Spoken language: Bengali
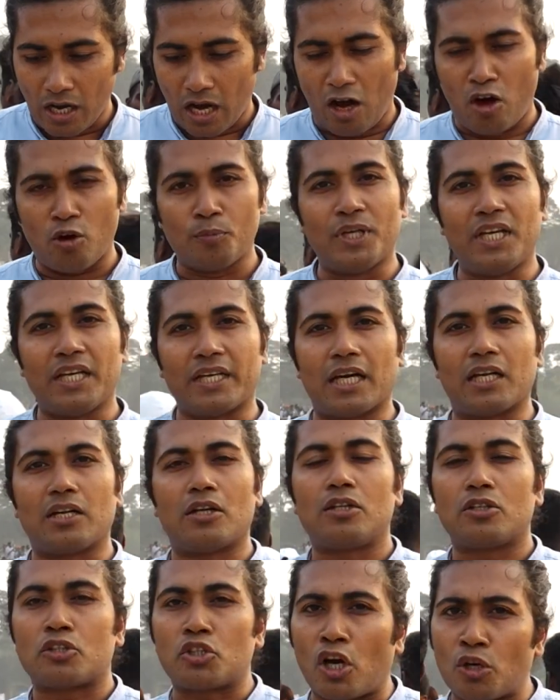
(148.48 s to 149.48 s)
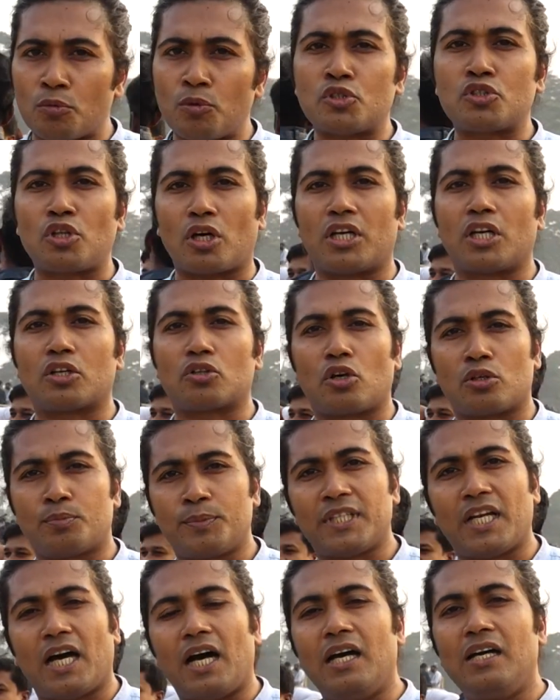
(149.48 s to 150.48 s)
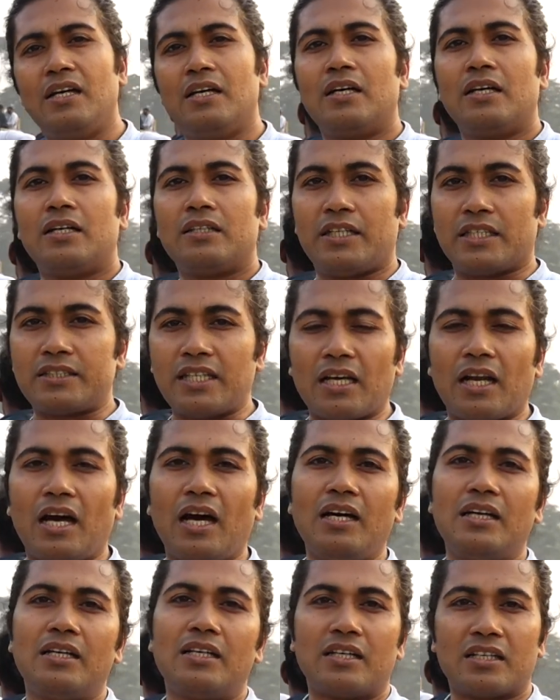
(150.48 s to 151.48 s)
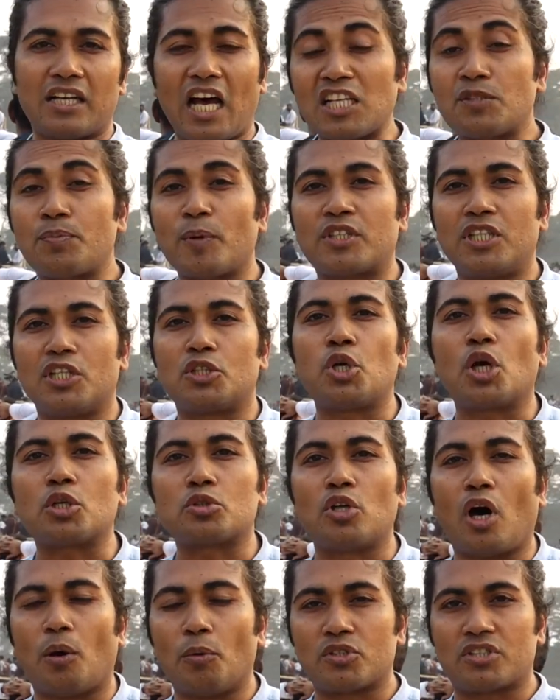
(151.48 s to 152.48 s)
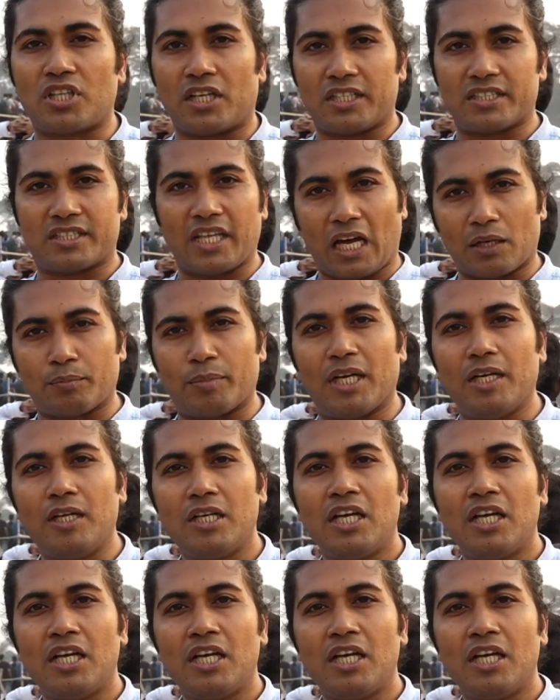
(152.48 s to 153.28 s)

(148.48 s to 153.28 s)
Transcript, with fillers: আওয়ামী লীগের সর্বস্তরের কর্মীরা নেতারা রাজপথে শক্ত অবস্থানে থাকবে